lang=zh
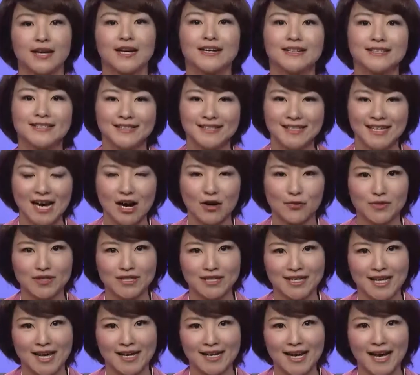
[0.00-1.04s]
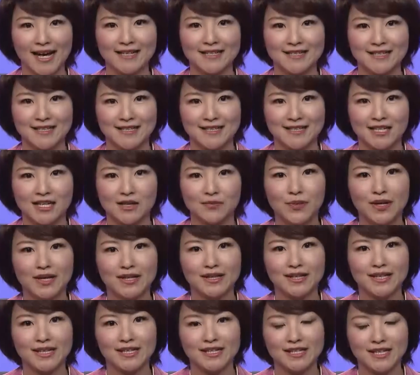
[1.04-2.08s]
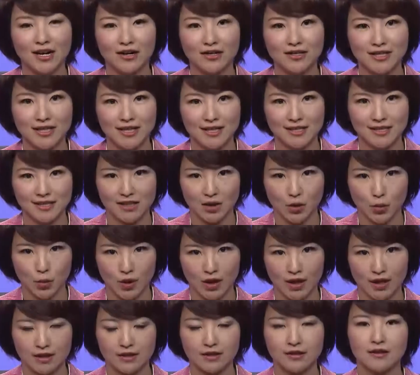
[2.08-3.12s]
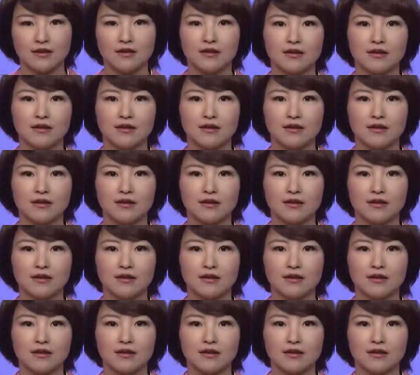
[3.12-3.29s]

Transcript: 接下来，我们一起来看几则本地侨界新闻。